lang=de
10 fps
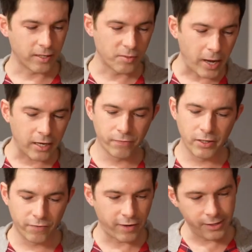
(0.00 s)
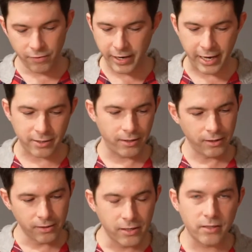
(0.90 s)
Das machen wir, weil die Werte
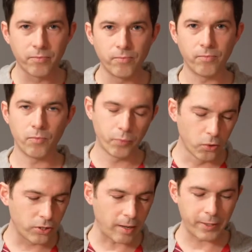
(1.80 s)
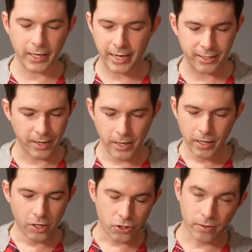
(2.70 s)
in diesem Brutapparat
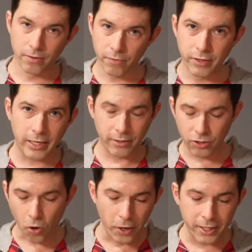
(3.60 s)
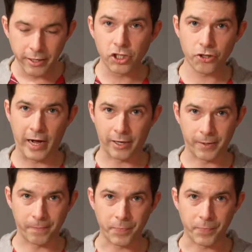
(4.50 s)
schon wirklich deutlich schwanken.